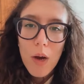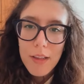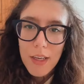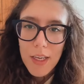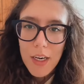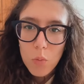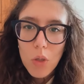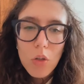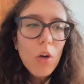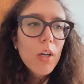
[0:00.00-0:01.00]
riguarda le
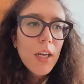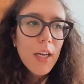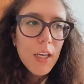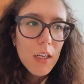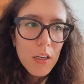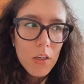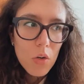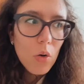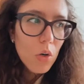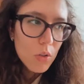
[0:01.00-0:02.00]
graduatorie eh,
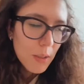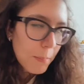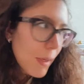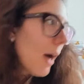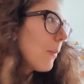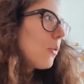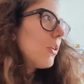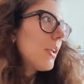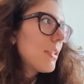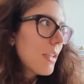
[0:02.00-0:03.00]
non lo
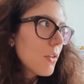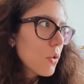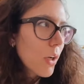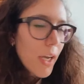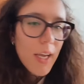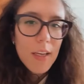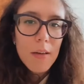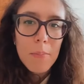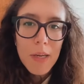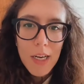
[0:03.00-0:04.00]
sappiamo, nel senso
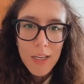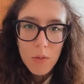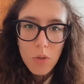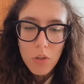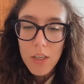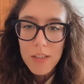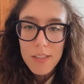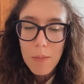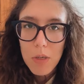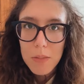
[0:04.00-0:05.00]
che eh, per le graduatorie
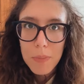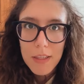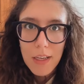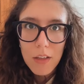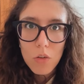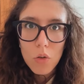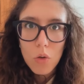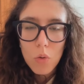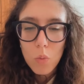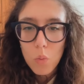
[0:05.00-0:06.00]
stiamo
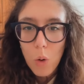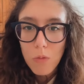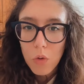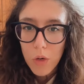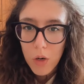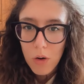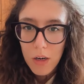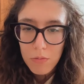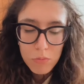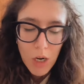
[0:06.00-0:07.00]
aspettando un
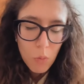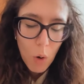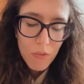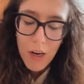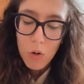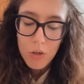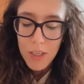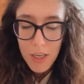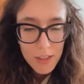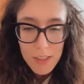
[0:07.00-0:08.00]
regol- una nuova
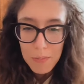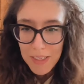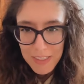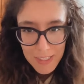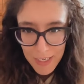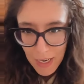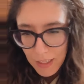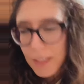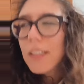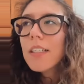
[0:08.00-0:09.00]
ordinanza
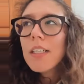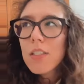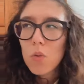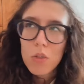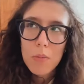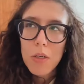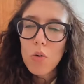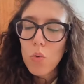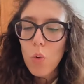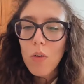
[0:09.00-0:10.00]
ministeriale, scusami,
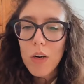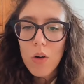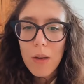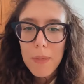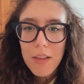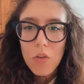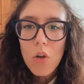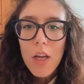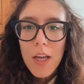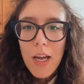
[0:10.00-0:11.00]
non un nuovo
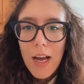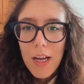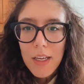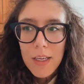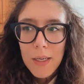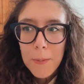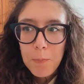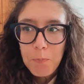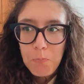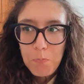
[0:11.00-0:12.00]
regolamento,
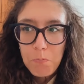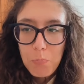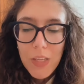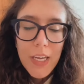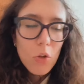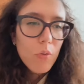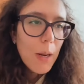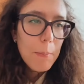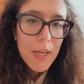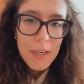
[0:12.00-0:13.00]
ehm, che
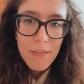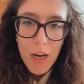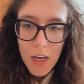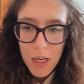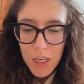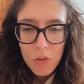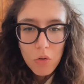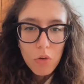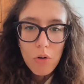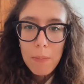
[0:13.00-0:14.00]
dovrebbe arrivare
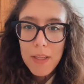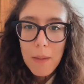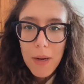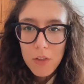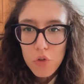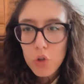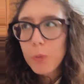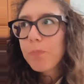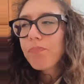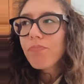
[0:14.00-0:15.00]
intorno a metà
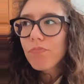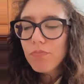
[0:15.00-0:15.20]
maggio